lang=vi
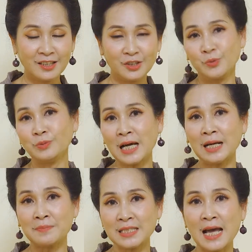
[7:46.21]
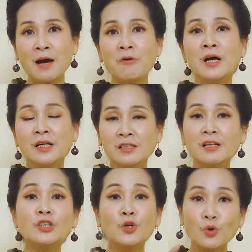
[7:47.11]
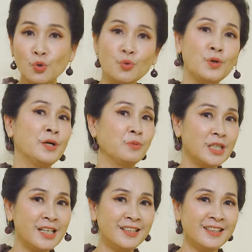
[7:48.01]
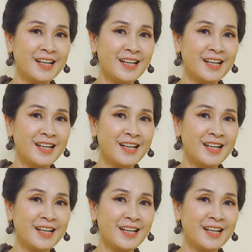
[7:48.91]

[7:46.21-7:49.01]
chúng ta làm sao chữa cho nó đủ liệu trình